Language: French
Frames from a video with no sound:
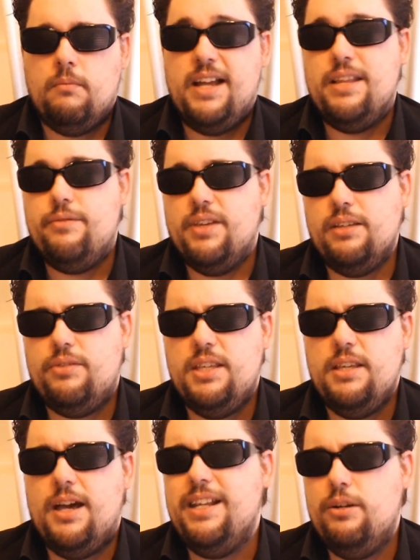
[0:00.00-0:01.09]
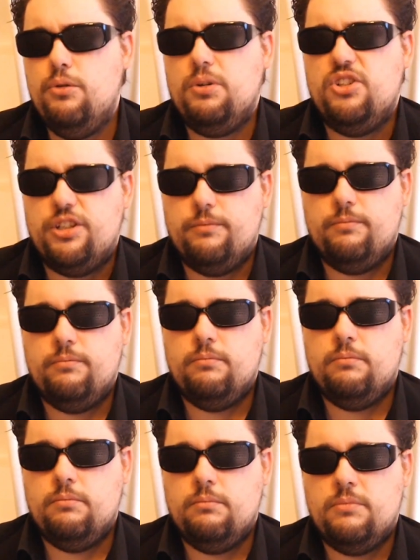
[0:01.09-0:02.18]
à les vérifier, à les corriger.
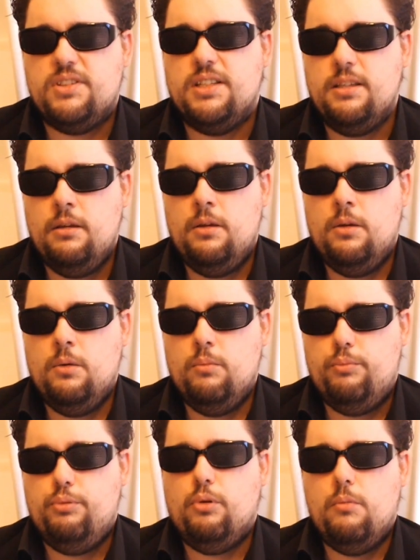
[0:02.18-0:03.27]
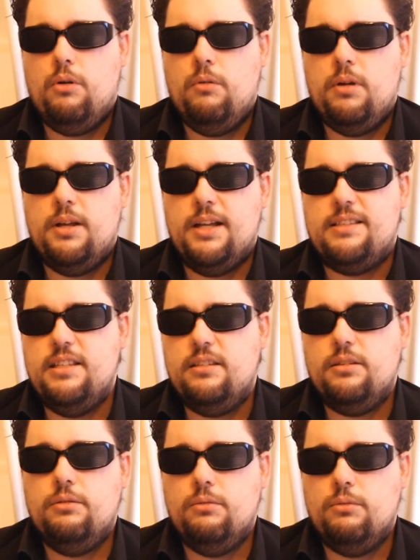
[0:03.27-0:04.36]
C'est purement à
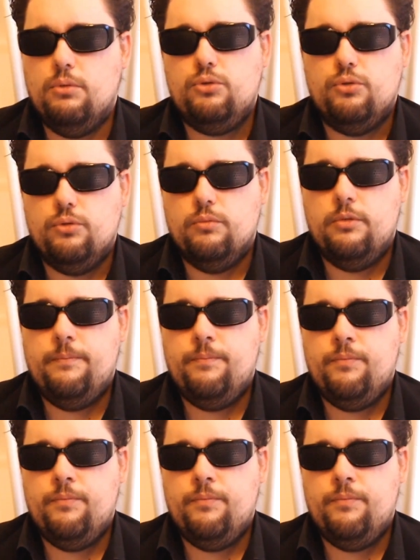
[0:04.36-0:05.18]
titre autonome.